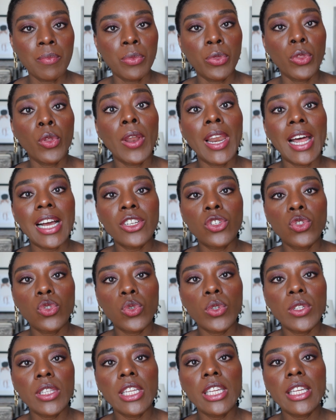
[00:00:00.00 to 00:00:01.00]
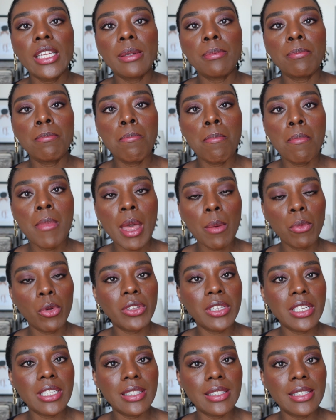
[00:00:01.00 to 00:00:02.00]
dans la journée, même
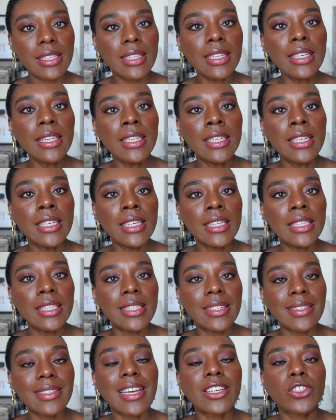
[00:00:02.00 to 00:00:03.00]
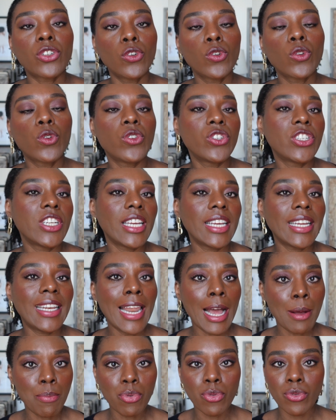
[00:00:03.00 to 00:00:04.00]
en été, sachant que j'ai
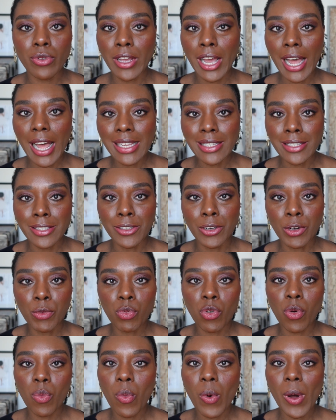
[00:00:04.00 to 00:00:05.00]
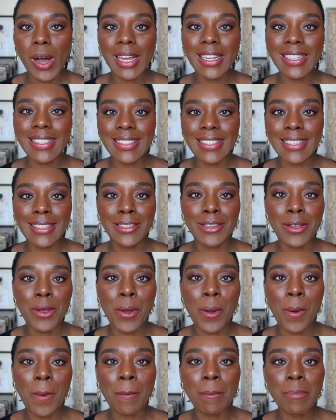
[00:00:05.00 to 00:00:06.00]
la peau grasse. Donc pour moi, c'est
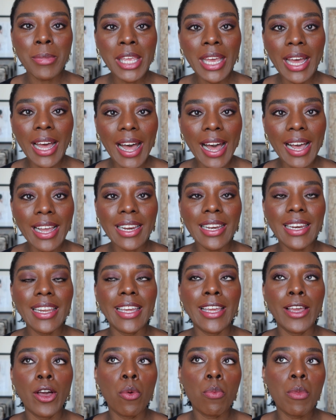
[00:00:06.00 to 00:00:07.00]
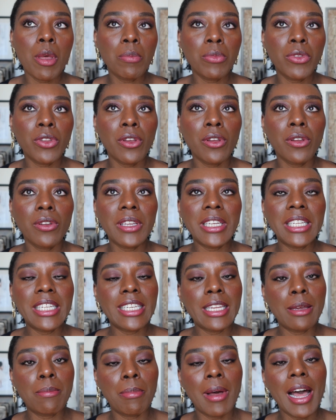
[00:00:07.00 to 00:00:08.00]
un miracle et en même temps, il
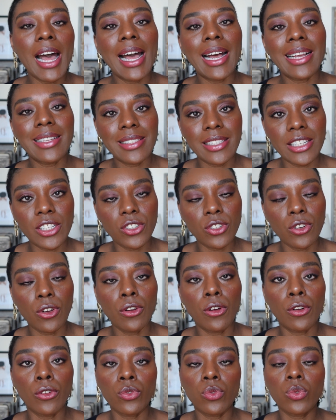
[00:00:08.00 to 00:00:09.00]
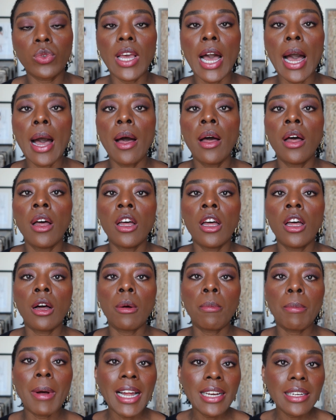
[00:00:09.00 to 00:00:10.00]
n'est pas asséchant, en tout cas
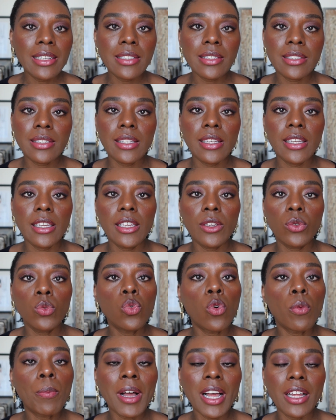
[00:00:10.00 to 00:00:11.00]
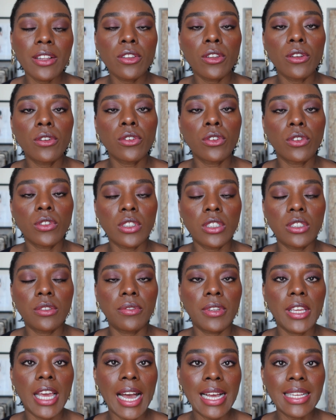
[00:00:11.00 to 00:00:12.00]
pas l'été ou au printemps quand il
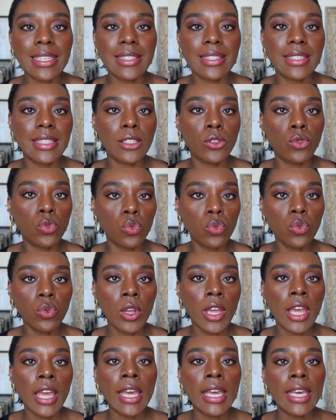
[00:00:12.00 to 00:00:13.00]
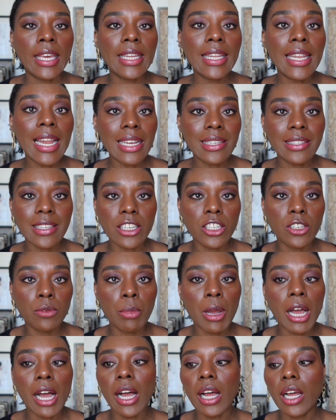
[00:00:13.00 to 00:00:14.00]
fait assez doux il n'assèche
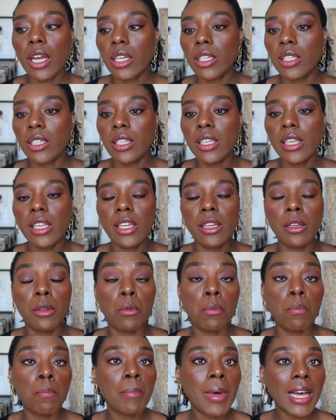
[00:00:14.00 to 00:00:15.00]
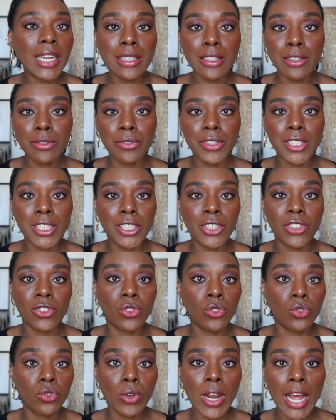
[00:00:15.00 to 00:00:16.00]
pas, il est magnifique,
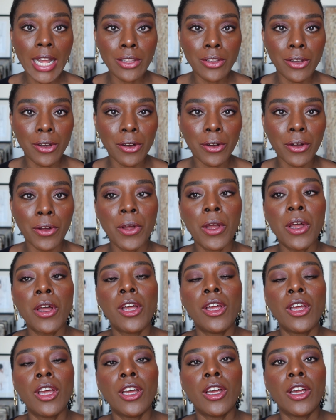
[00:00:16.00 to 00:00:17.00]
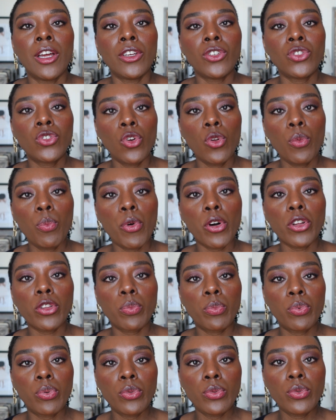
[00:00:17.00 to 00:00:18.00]
je l'adore. Je le
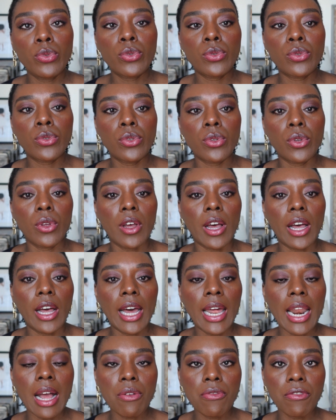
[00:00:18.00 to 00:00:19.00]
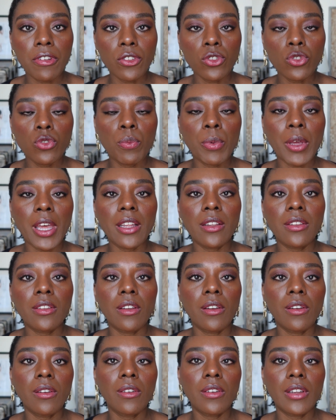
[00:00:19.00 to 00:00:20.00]
porte plus à la fin du
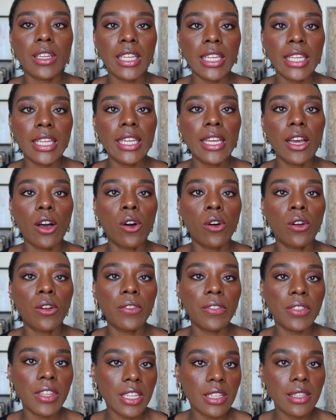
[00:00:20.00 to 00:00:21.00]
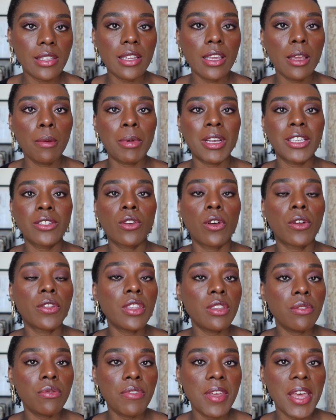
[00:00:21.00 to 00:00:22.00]
printemps et en été parce qu'en
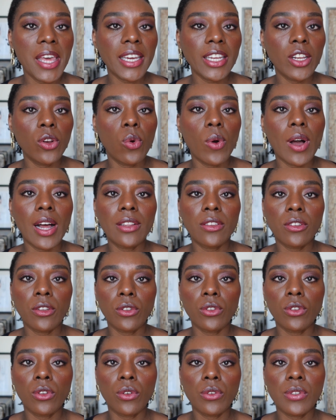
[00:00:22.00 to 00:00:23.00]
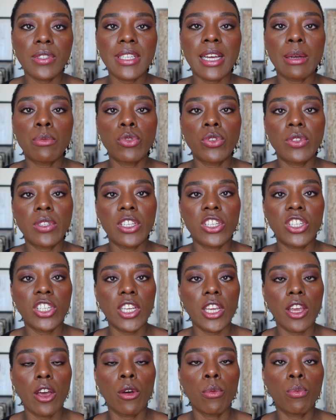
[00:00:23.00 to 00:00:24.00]
hiver, il aura tendance à me
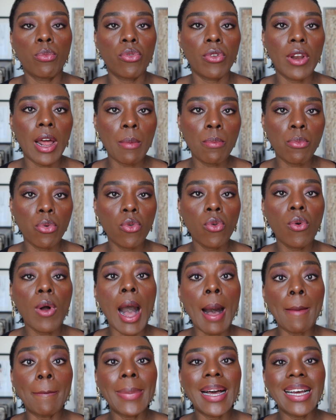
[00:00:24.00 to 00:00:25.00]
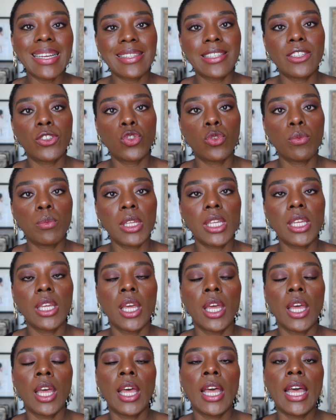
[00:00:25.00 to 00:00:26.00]
sécher un peu la peau, à part si je mets
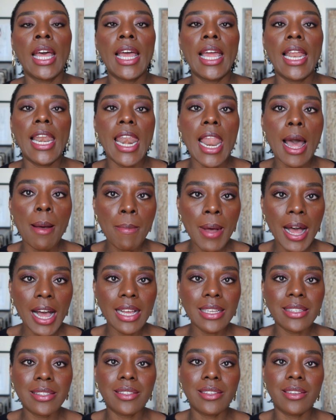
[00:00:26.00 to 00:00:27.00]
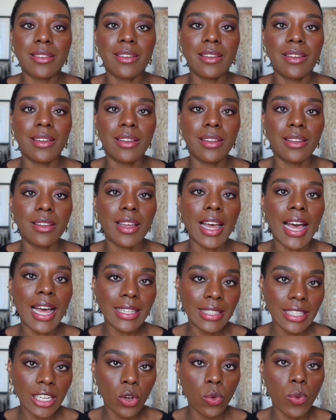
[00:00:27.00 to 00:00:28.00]
la base
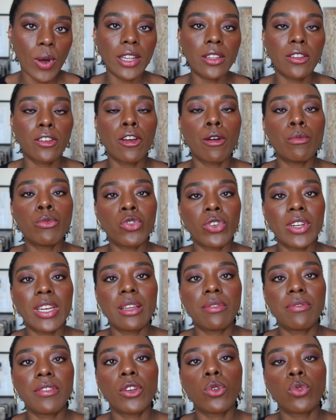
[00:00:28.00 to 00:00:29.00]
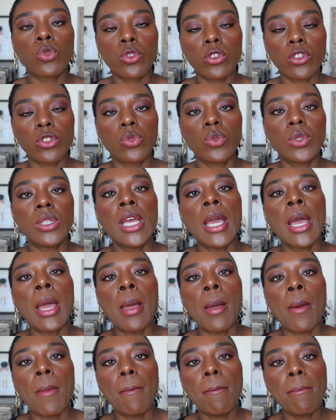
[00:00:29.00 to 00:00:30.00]
adéquate comme je l'ai fait aujourd'hui,
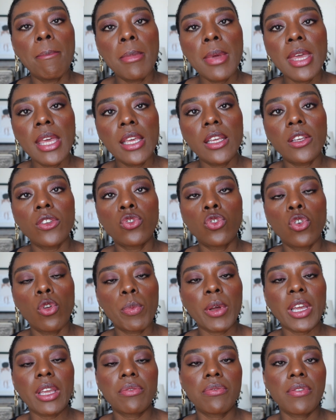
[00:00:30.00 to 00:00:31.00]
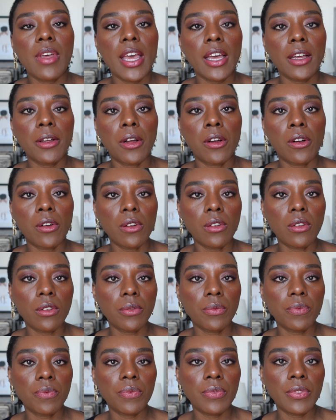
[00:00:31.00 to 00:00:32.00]
mais je le préfère
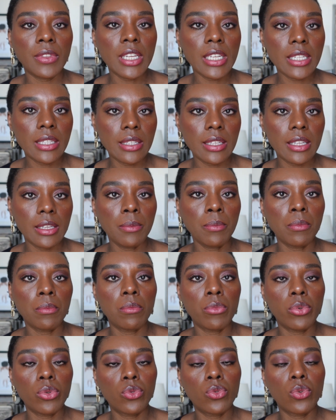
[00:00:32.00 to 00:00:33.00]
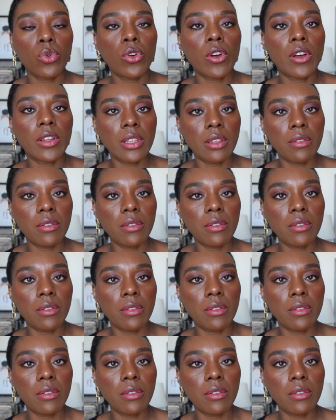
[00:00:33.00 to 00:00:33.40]
en été plutôt qu'en